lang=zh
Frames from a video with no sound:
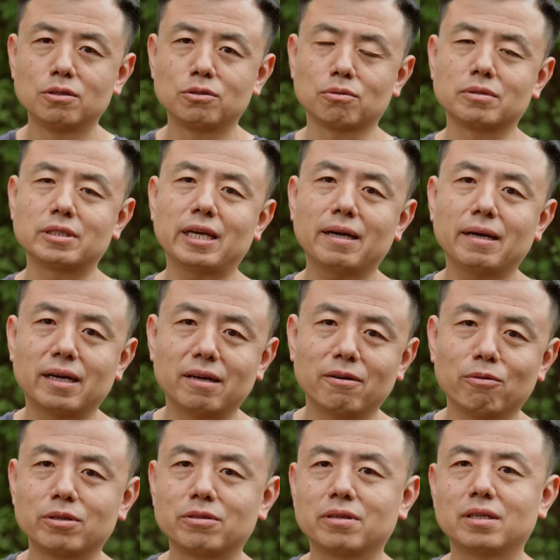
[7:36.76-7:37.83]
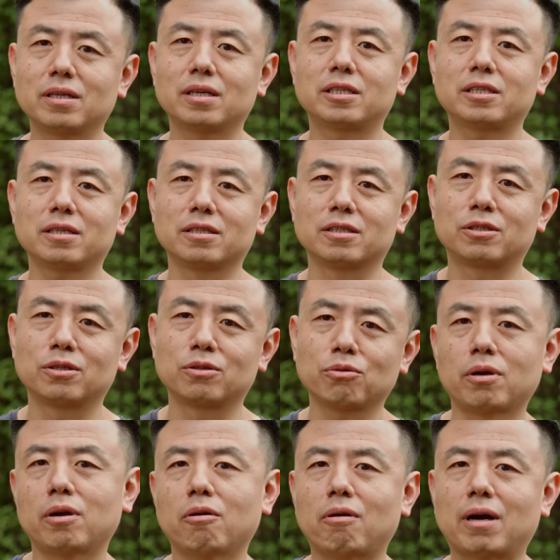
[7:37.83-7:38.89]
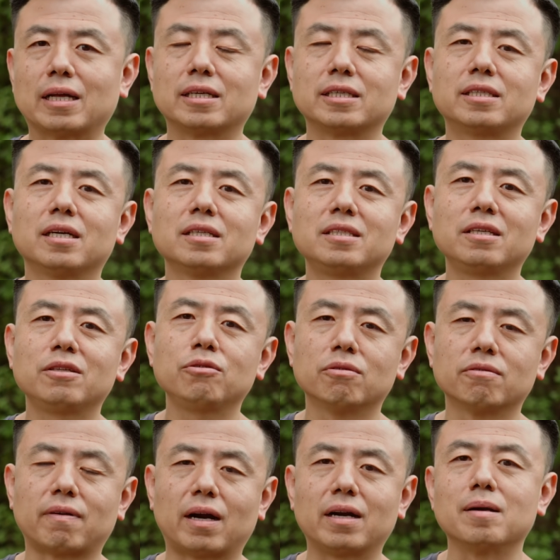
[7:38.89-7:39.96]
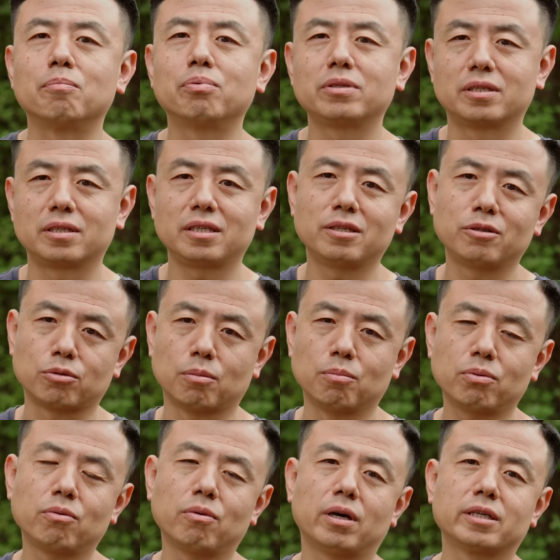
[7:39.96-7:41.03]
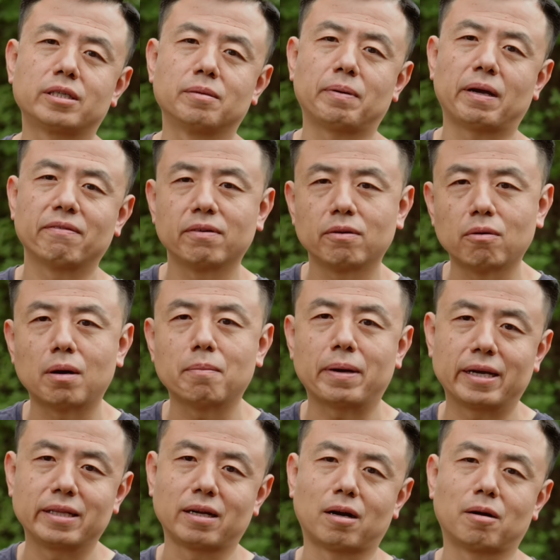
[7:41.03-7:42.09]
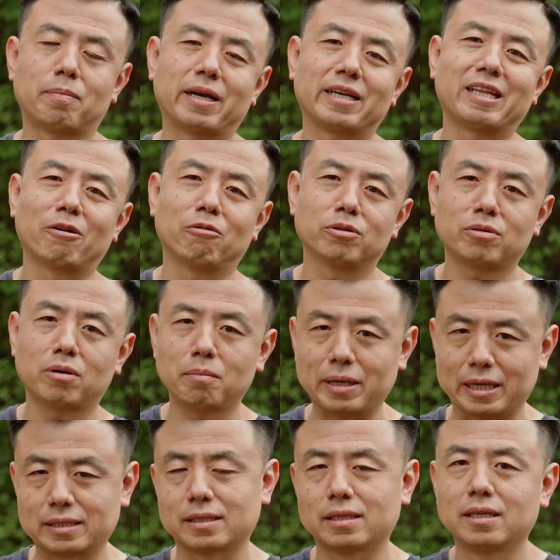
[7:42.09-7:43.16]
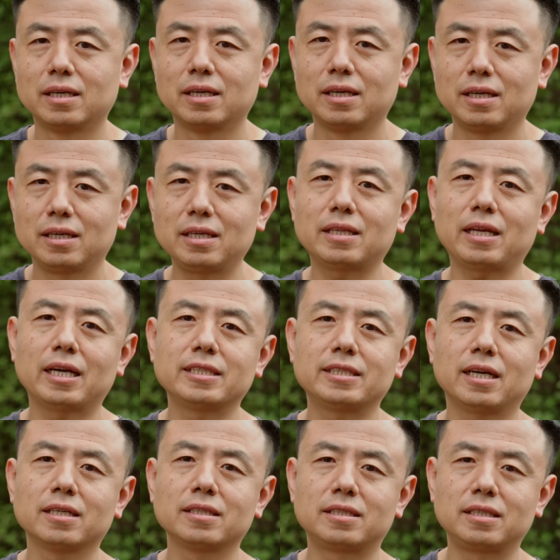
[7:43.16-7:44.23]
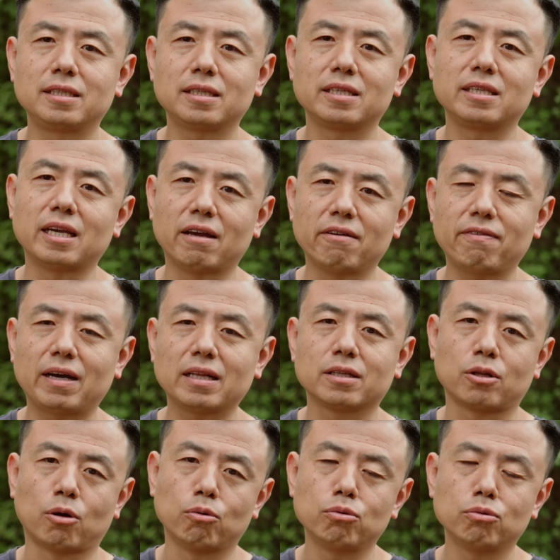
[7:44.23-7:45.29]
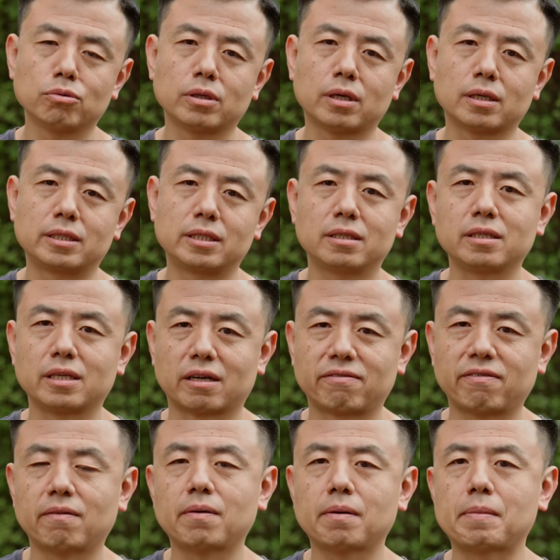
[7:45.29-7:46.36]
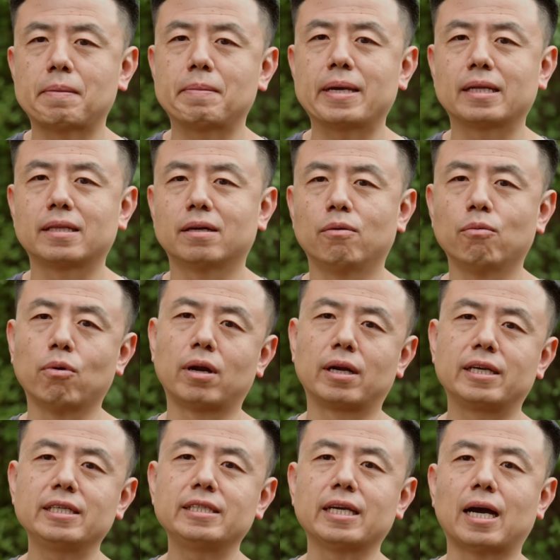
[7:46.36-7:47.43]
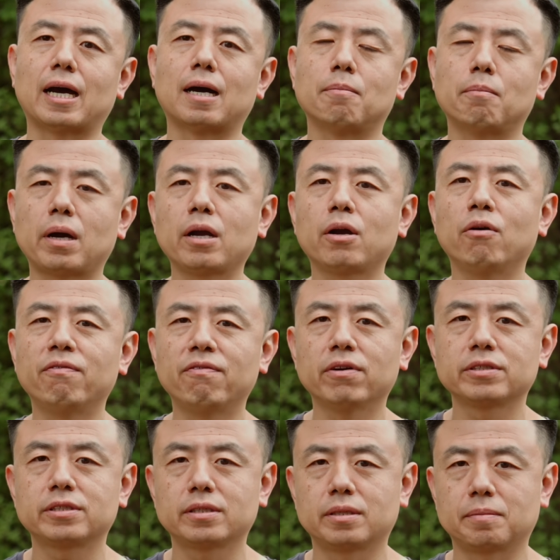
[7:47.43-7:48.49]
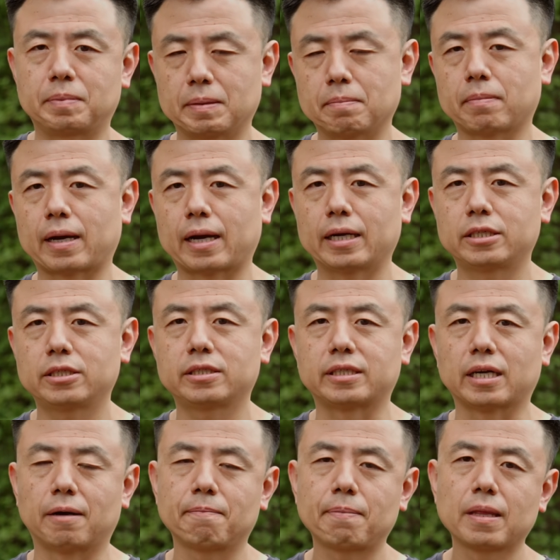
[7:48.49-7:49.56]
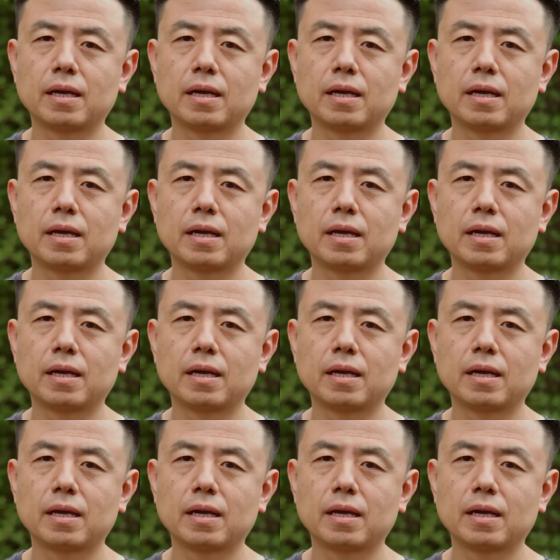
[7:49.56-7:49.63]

总结，我觉得摄影是多元化的，相机的用法也不止一种，不光是拍风光、拍鸟、拍大光圈妹子。一台相机的研发的投入呢，其实也是方方面面的。我理解啊 ，Micro Four Thirds 的品牌是想